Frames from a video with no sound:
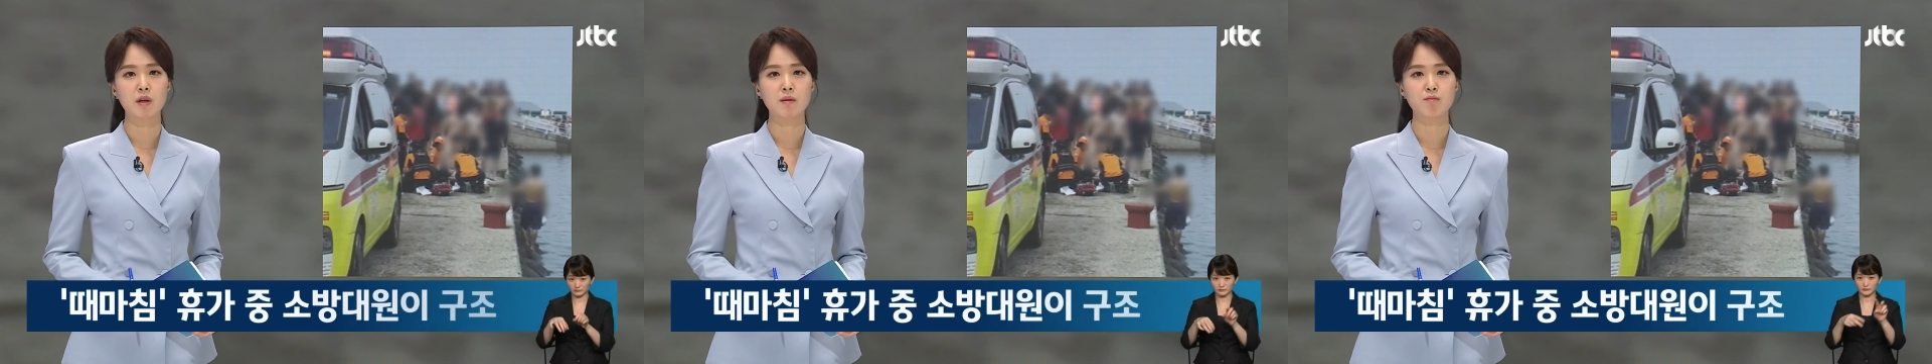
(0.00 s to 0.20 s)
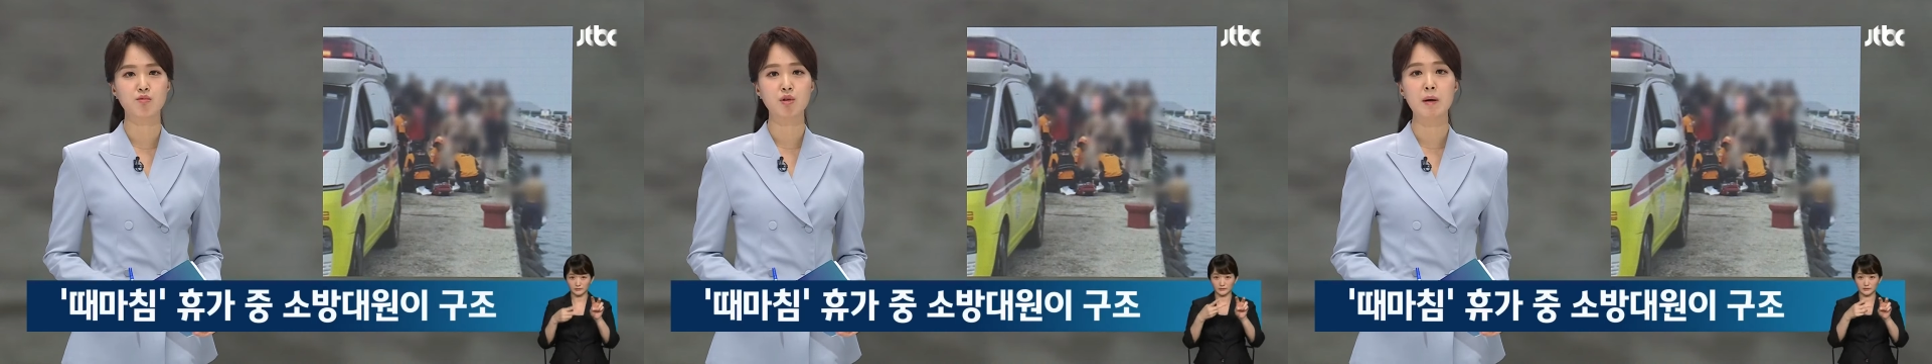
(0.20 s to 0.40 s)

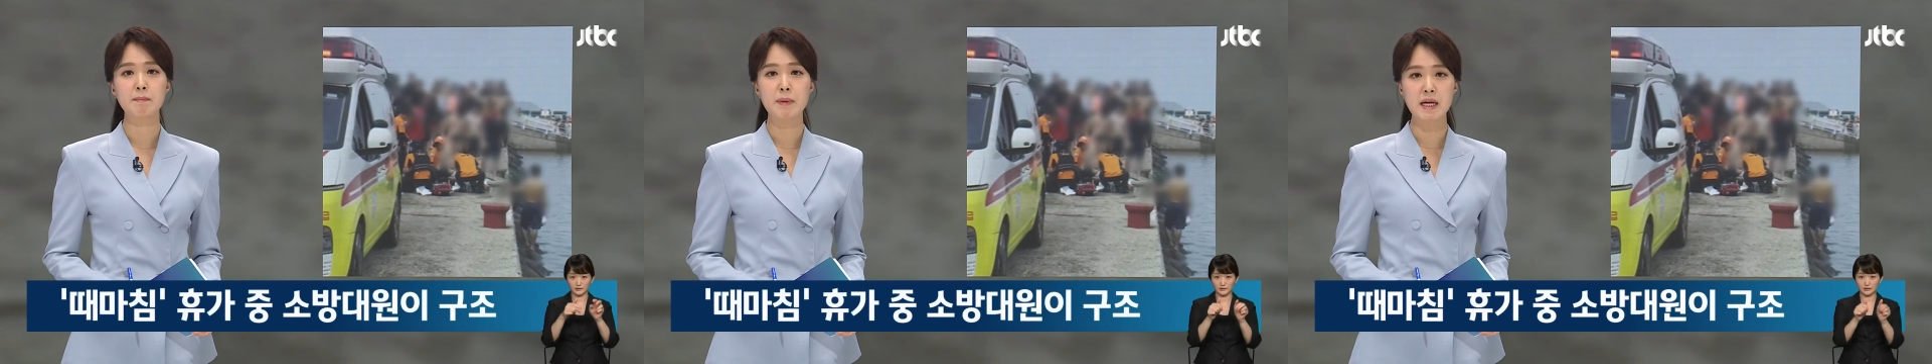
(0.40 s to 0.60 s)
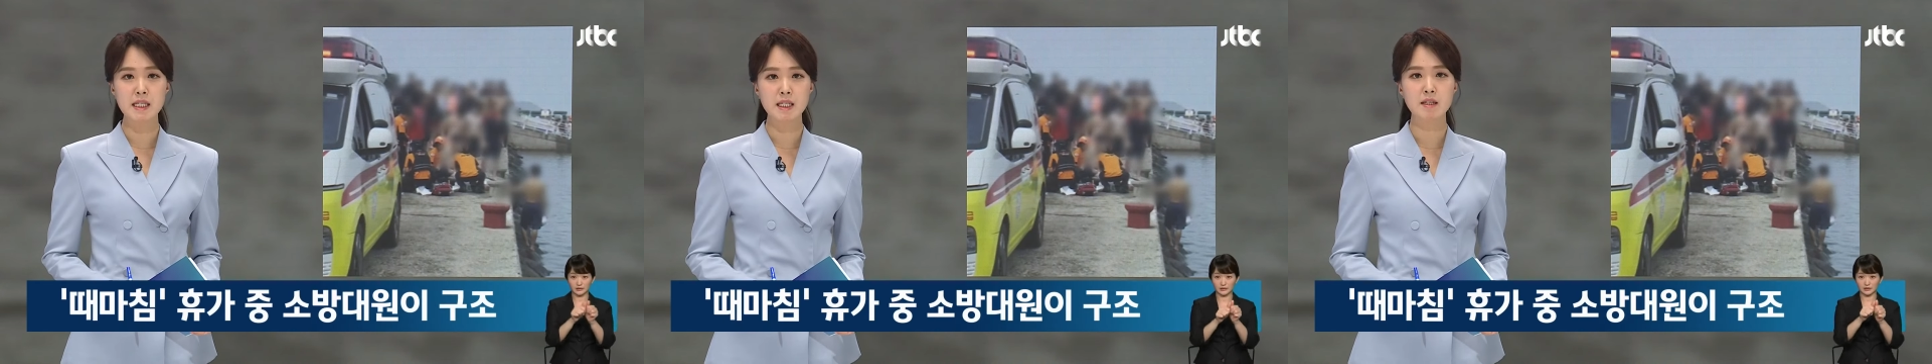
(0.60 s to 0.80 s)
물에
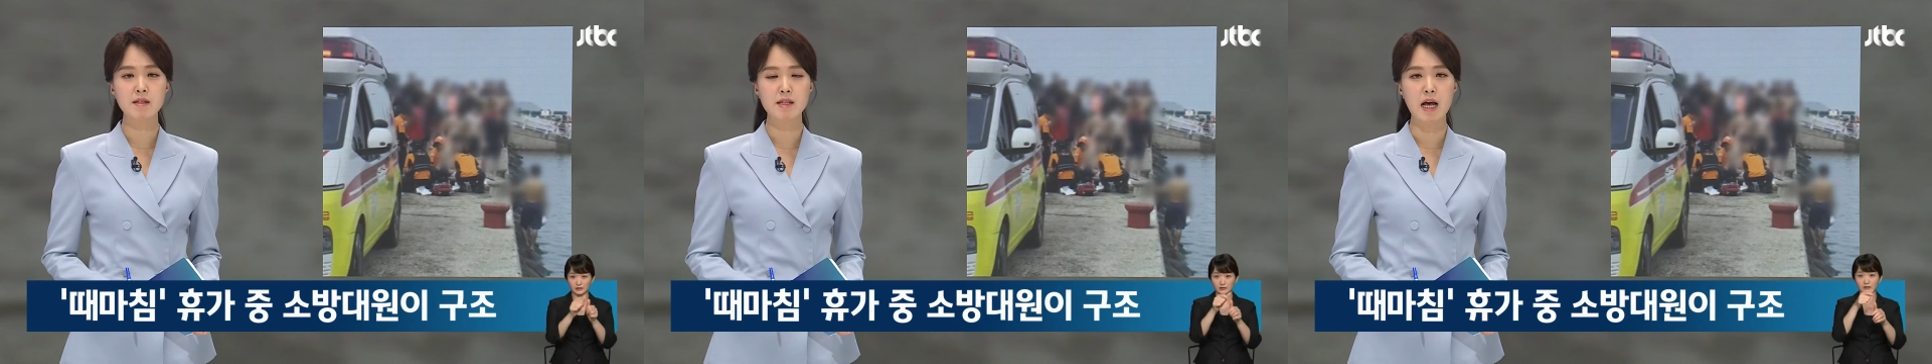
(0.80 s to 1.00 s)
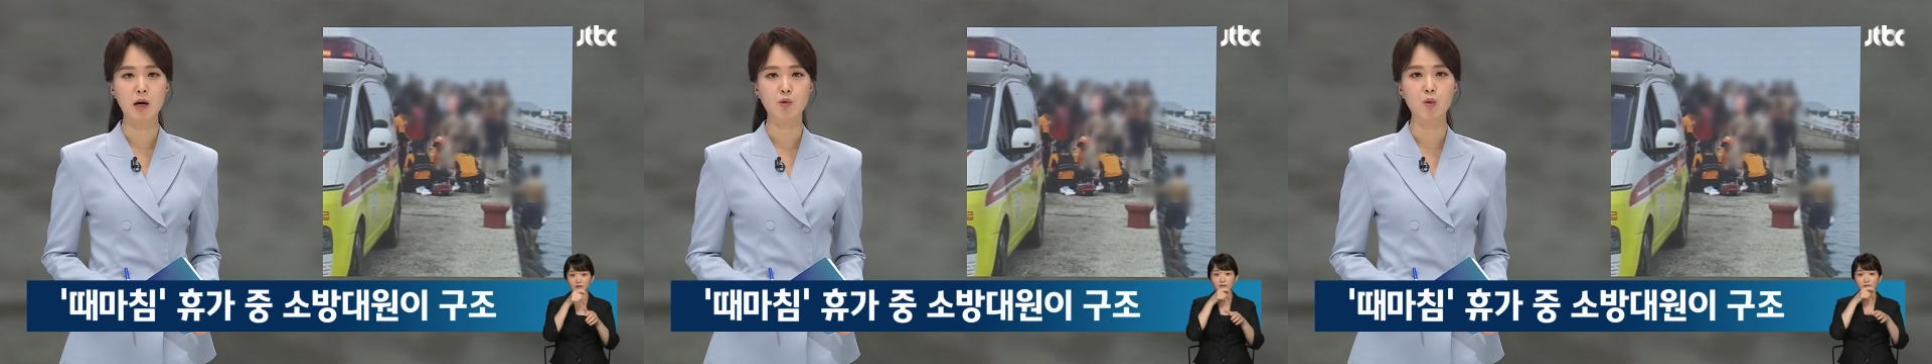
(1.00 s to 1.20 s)
빠지는
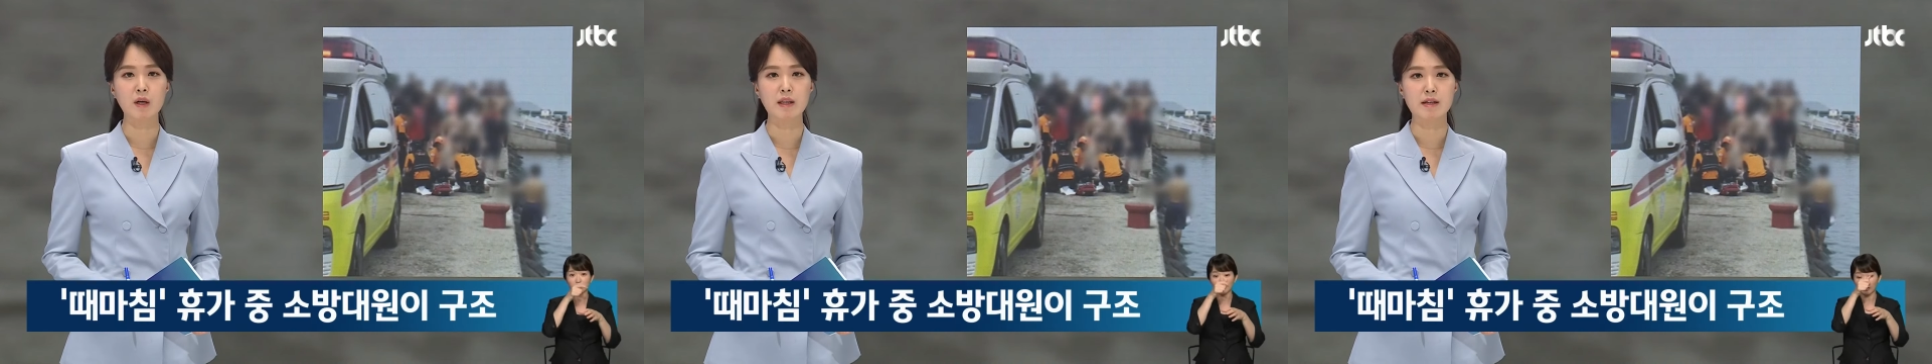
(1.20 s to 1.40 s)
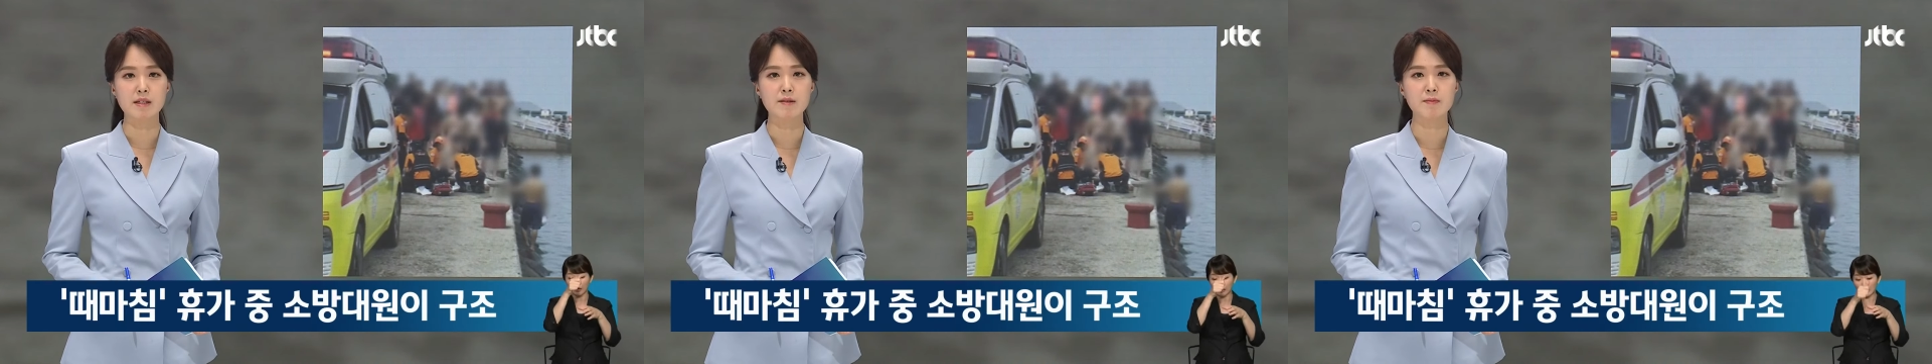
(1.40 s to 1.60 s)
사고가
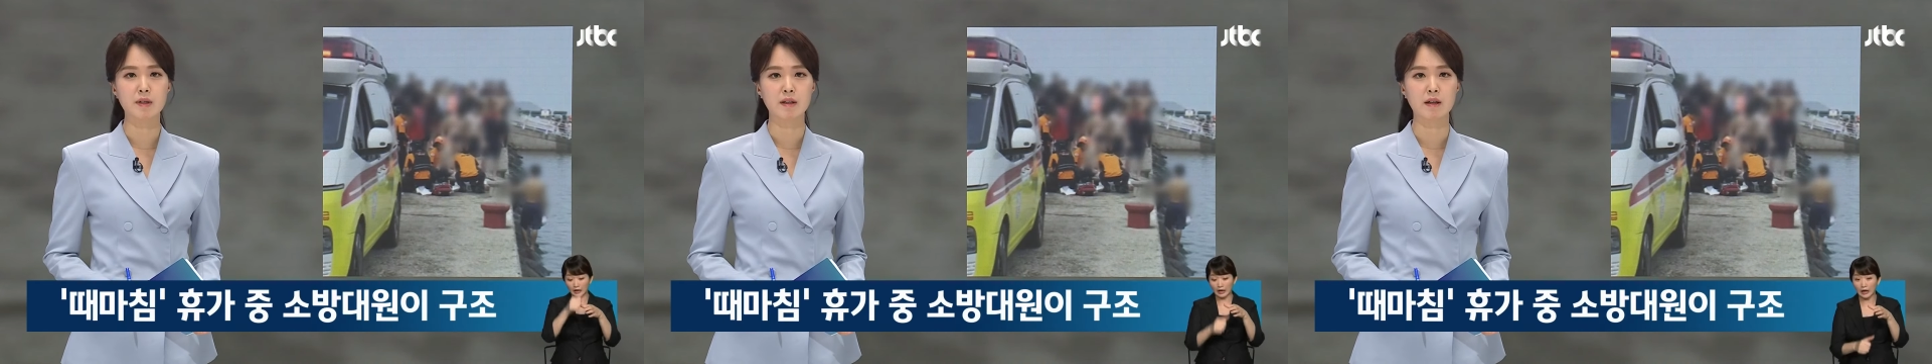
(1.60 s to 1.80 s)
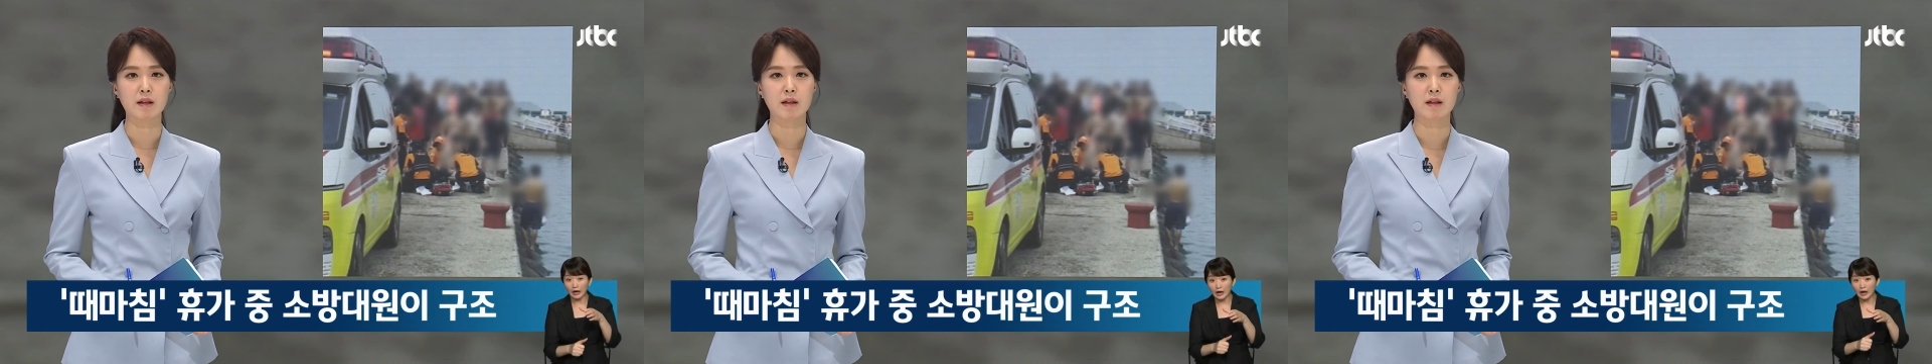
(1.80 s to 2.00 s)

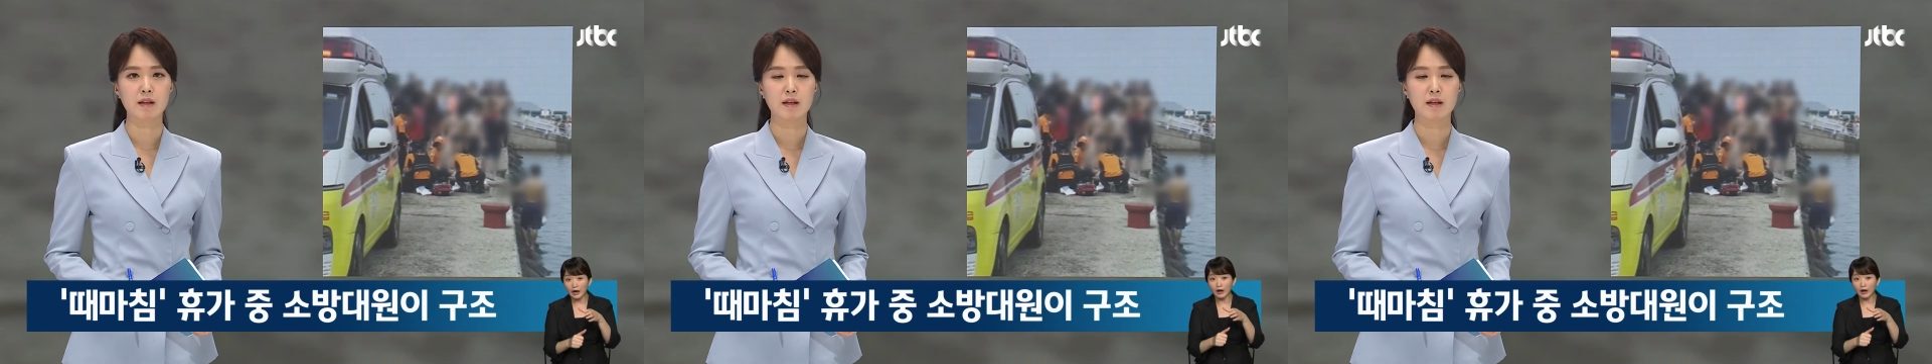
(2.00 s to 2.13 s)
났습니다.